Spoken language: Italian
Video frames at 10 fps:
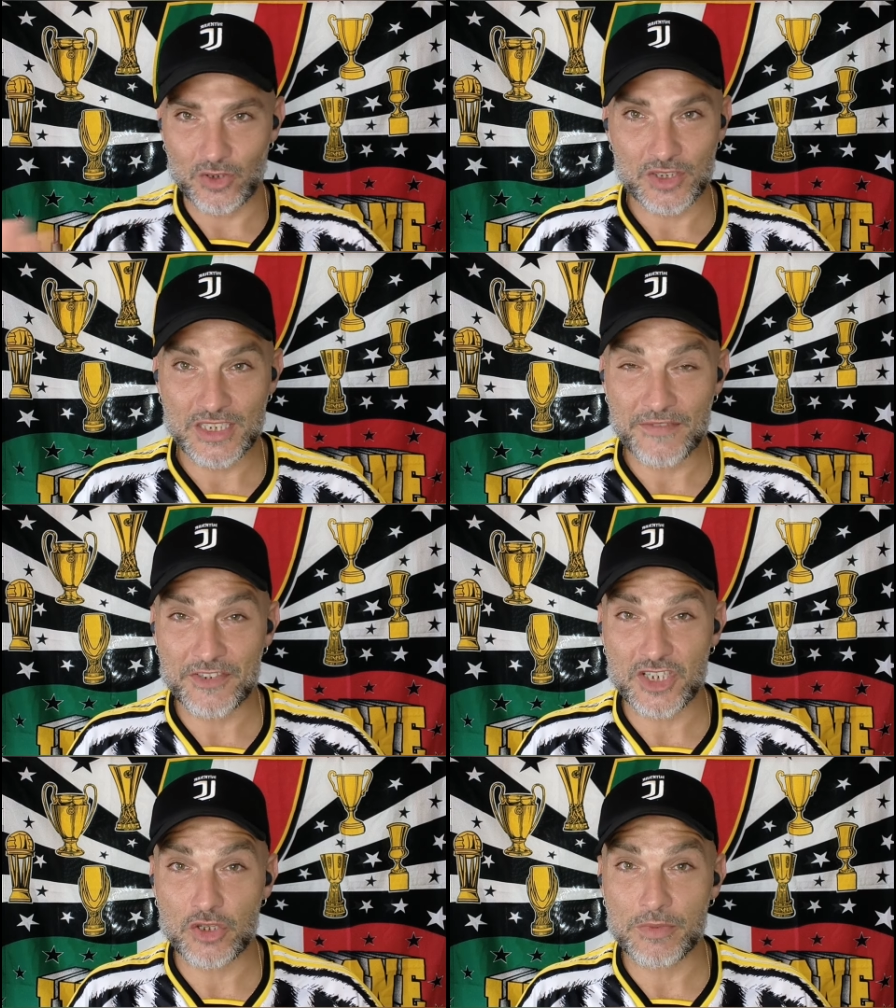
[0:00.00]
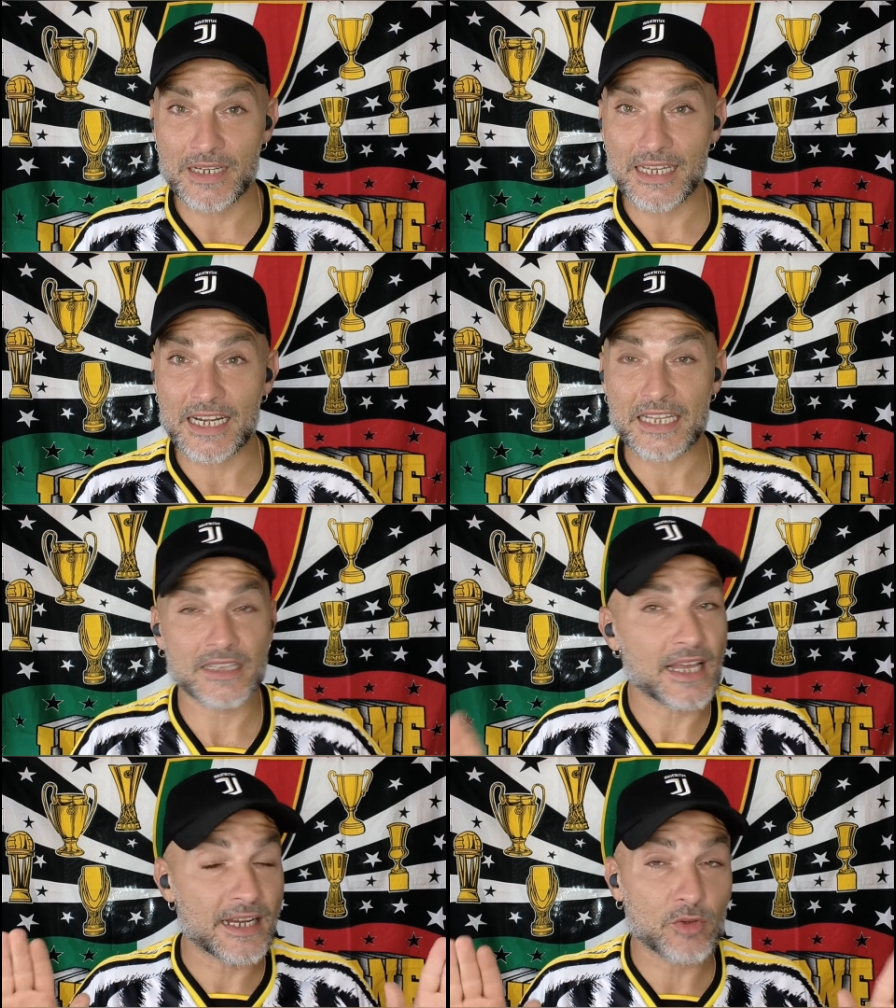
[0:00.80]
non si sta facendo mancare
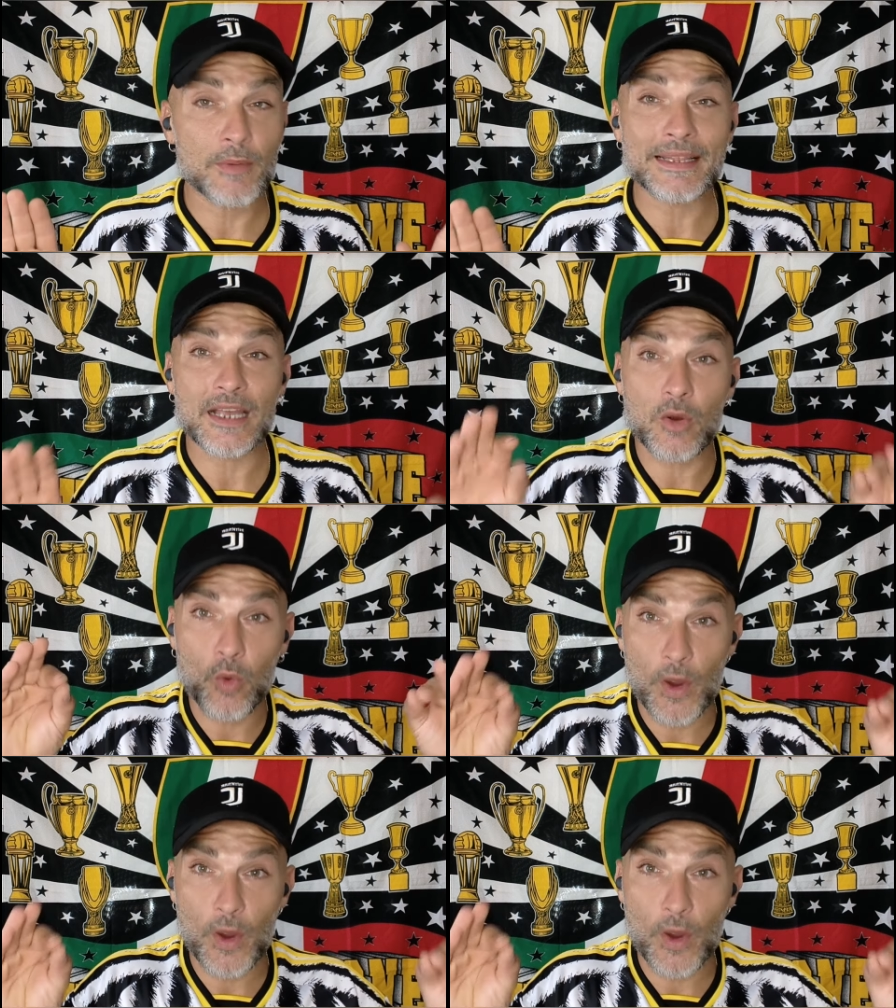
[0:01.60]
niente. Naturalmente